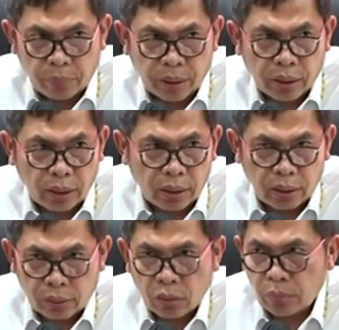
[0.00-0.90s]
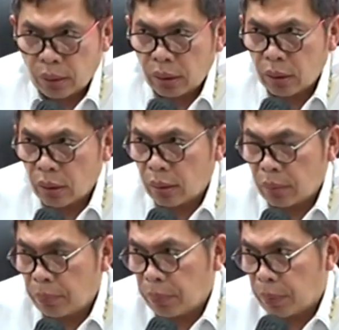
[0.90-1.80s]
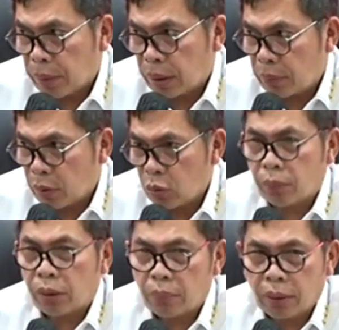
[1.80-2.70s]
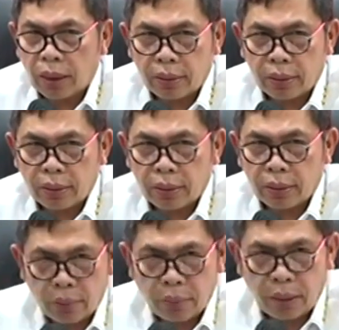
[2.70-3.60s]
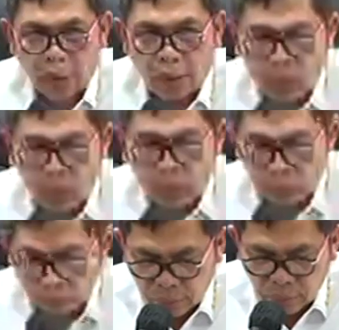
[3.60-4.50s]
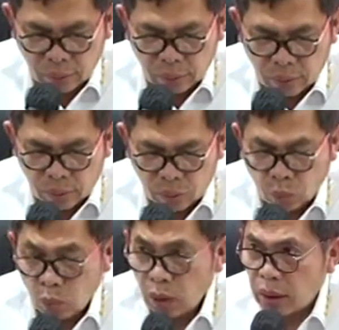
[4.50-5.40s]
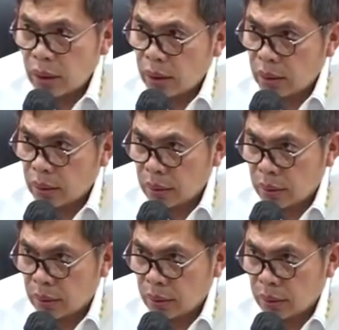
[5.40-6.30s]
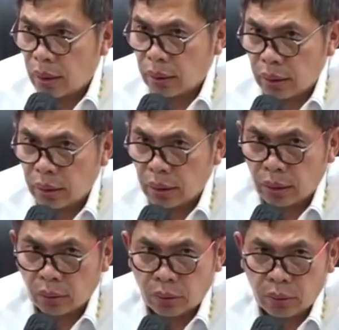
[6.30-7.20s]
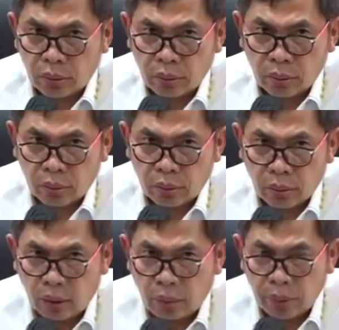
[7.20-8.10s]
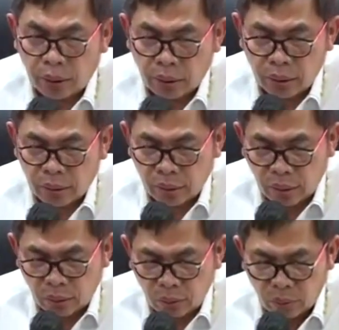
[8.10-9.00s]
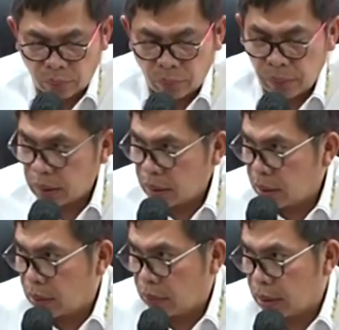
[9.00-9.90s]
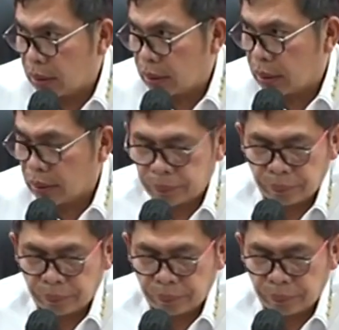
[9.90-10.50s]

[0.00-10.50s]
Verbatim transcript: media yang saya hormati, saya yang pertama saya ucapkan terima kasih kepada kalian semua yang telah hadir di kantor kami di Kejaksaan Agung Republik Indonesia.